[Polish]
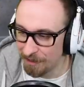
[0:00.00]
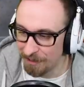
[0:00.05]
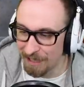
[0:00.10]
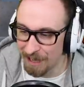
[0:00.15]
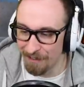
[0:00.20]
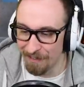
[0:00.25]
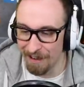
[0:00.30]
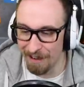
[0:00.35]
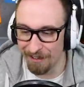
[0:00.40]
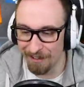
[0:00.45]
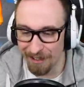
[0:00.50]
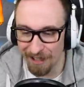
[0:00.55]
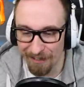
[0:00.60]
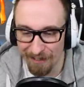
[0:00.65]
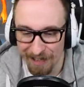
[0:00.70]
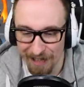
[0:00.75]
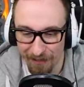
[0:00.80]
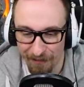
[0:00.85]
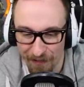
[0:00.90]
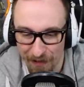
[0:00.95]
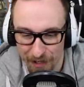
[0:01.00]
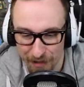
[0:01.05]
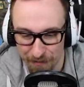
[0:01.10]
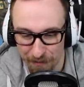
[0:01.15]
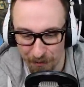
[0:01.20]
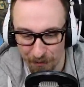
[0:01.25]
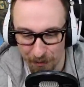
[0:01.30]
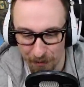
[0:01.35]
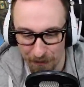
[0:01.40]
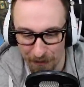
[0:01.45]
To dawaj, to dawaj na
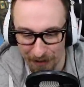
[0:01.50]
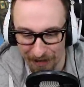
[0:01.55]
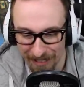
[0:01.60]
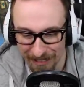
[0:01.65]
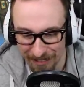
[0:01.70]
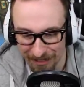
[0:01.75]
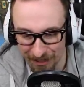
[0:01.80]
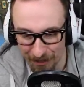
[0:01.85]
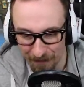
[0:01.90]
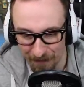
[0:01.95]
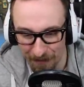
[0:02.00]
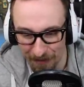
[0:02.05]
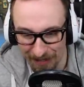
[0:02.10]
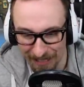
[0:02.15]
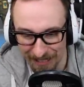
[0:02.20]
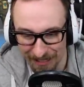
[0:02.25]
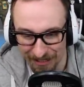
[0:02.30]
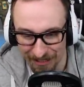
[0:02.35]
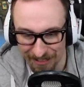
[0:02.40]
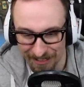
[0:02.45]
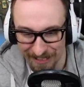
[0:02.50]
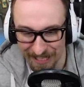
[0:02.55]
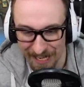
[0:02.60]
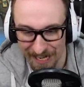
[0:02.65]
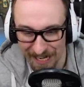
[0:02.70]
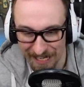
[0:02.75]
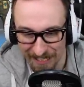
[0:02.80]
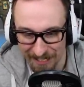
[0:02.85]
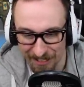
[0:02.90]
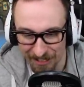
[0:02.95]
Facebooku, pokaż to, pokaż Dobra. to
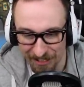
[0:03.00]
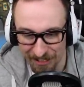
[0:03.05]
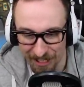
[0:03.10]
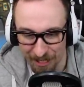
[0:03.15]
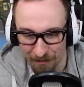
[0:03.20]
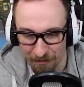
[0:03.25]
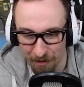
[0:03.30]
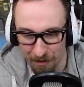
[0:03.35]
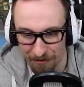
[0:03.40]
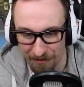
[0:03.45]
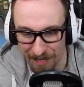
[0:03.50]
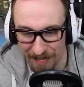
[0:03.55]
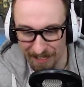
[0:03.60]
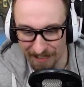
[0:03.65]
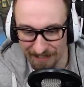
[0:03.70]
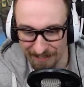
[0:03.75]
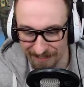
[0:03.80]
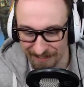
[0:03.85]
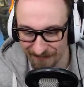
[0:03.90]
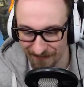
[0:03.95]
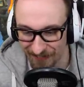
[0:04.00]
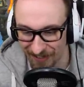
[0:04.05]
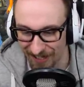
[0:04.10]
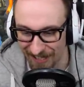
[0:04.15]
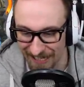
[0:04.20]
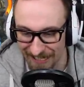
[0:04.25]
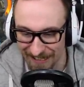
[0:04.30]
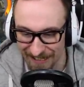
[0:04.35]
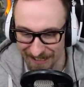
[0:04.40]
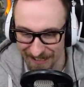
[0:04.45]
stary jak stoisz Dobra. na głowie.
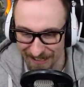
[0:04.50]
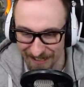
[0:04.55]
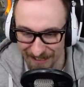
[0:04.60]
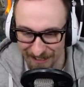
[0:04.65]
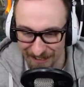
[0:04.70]
Pokaż.